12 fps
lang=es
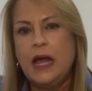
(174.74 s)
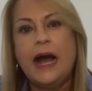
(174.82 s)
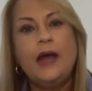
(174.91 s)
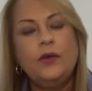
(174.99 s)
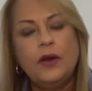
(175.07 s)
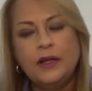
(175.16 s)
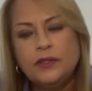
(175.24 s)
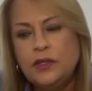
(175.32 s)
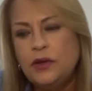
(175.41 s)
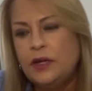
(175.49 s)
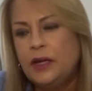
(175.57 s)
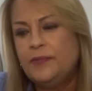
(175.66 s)
Hay
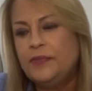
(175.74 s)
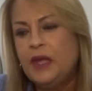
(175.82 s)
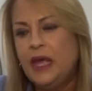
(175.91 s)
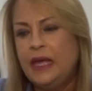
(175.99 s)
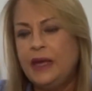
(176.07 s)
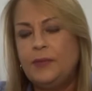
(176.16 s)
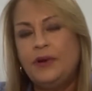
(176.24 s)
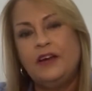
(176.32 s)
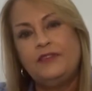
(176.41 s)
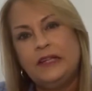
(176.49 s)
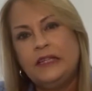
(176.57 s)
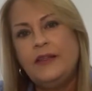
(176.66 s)
ocasiones en que por
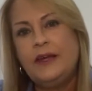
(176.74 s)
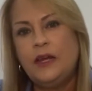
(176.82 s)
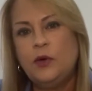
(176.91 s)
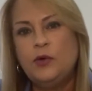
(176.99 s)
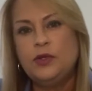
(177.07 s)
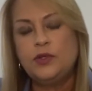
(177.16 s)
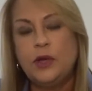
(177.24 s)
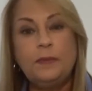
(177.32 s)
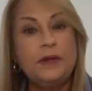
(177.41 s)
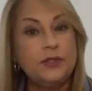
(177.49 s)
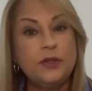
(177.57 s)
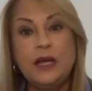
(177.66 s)
la falta de recursos
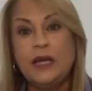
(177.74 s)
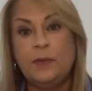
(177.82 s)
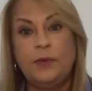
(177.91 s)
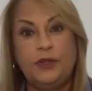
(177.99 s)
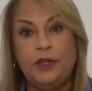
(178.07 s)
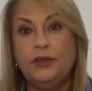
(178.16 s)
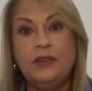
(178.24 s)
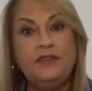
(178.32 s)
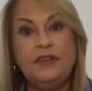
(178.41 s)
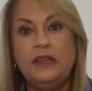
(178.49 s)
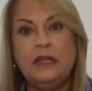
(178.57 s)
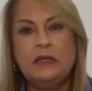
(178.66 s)
hay personas que pudiendo
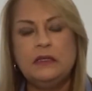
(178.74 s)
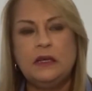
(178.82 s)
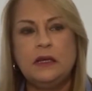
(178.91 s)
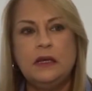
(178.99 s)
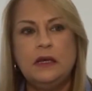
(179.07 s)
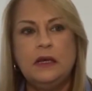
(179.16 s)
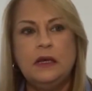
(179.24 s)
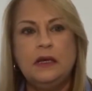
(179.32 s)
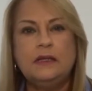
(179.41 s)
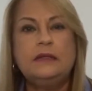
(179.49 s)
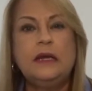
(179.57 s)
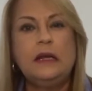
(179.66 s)
defenderse
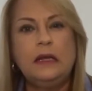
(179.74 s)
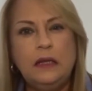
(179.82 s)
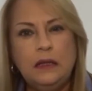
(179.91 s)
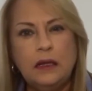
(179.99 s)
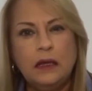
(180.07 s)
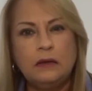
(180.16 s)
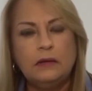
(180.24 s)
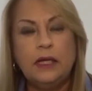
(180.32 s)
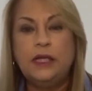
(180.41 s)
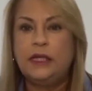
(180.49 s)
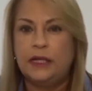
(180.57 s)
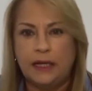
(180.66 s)
se rinden
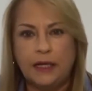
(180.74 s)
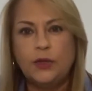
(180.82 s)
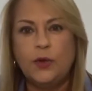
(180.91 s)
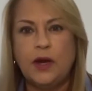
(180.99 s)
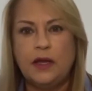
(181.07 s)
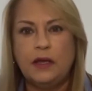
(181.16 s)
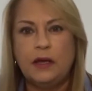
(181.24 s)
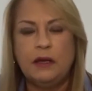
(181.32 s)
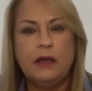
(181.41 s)
y tiran la toalla.